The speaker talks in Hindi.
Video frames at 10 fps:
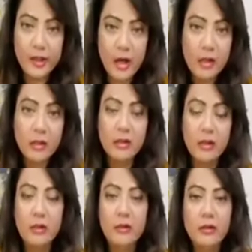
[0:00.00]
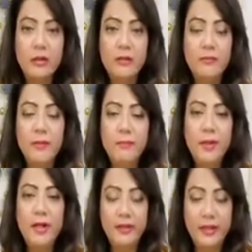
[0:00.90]
काट कर नदी में
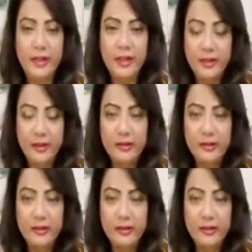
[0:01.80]
फेंक देंगे